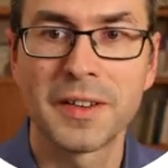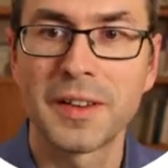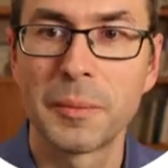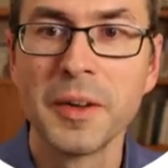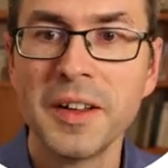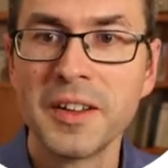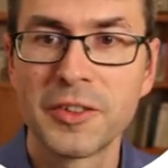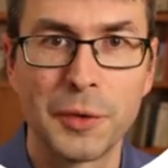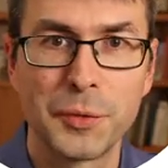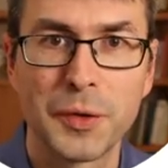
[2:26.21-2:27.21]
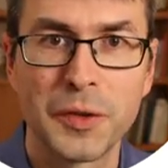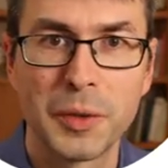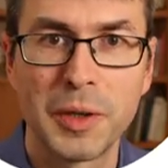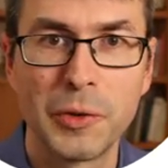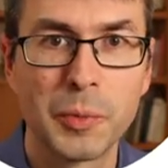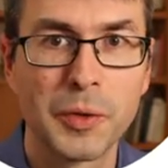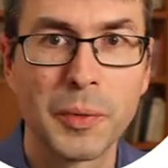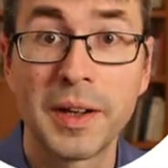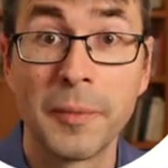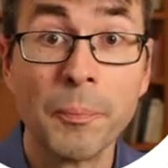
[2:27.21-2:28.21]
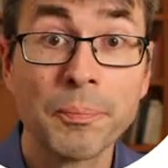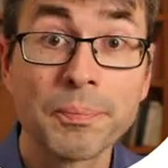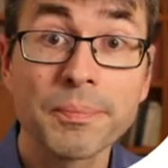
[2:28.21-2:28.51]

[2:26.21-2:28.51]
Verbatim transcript: Deshalb schauen wir uns nochmal Loop und Y an.